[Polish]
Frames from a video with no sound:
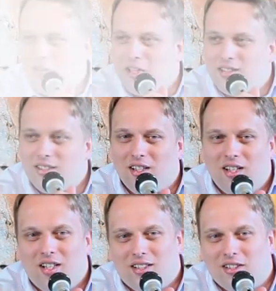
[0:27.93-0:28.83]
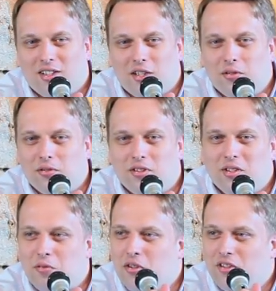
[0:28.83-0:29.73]
17 Donald Tusk
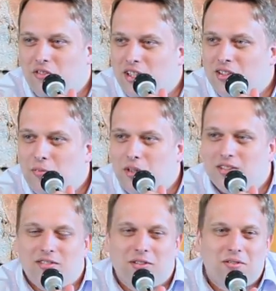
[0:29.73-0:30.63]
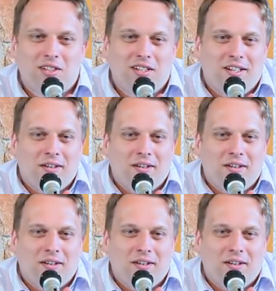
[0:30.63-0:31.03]
zrobił konferencję prasową,